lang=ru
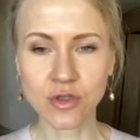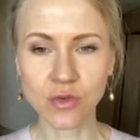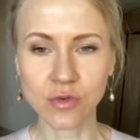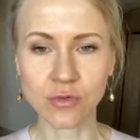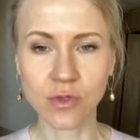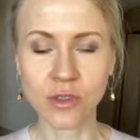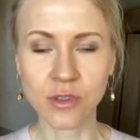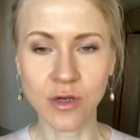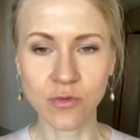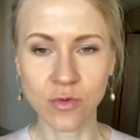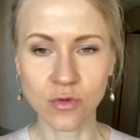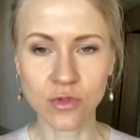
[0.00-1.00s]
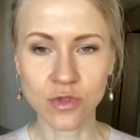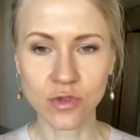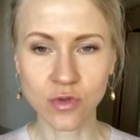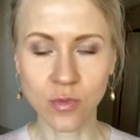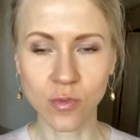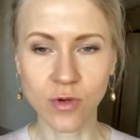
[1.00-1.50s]
что для того,
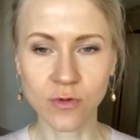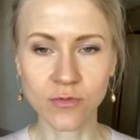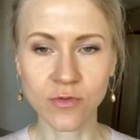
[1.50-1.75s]
чтобы